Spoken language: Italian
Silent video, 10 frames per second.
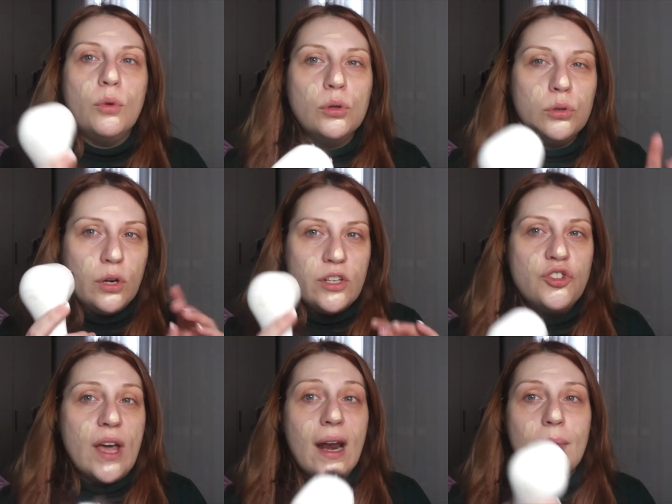molto
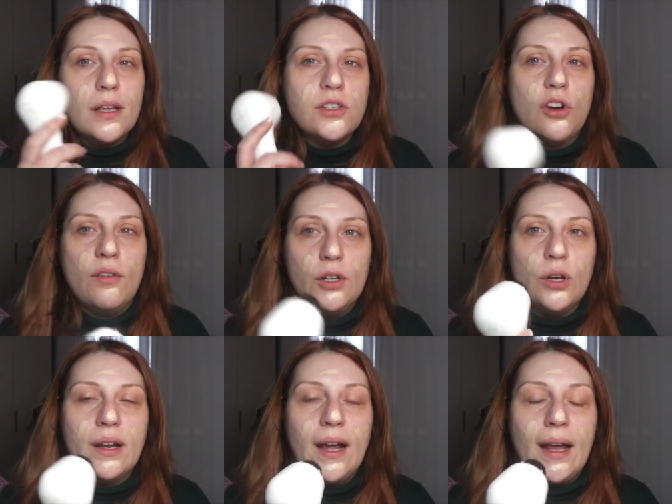leggera perché sennò vado
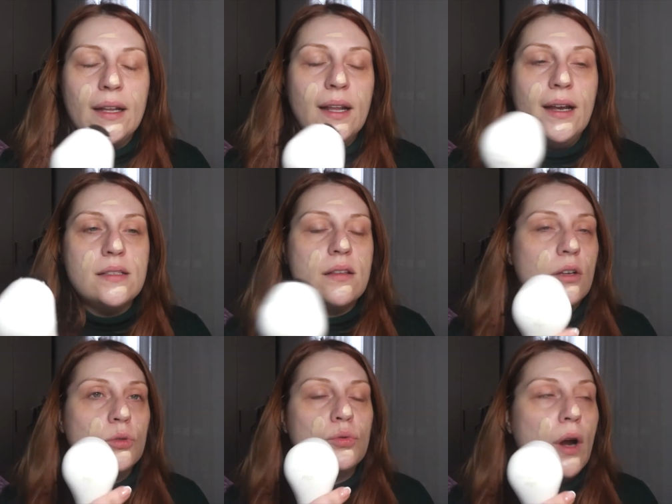a creare delle
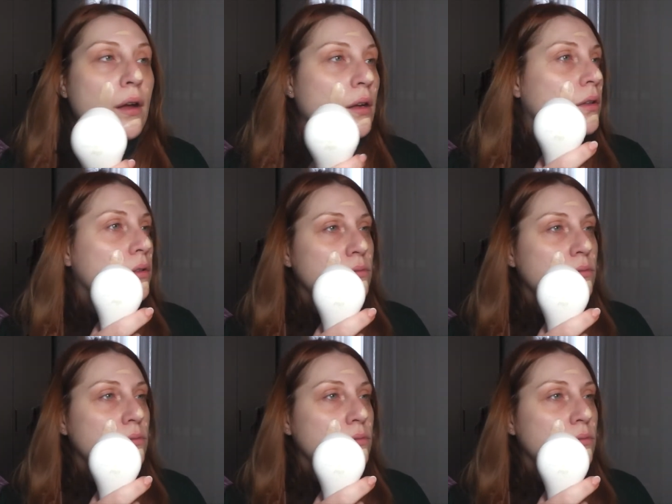striature